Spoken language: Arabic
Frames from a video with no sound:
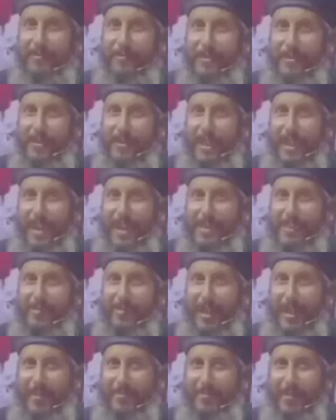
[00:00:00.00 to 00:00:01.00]
بص
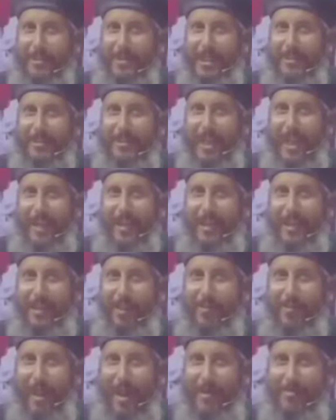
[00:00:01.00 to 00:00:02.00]
الأزمة لما جت
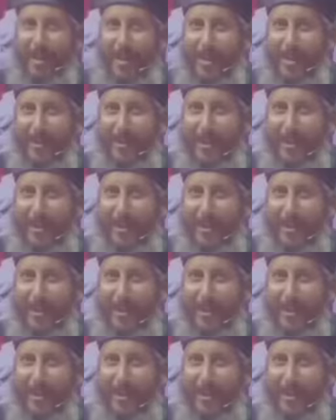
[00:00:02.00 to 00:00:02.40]
عليهم عملوا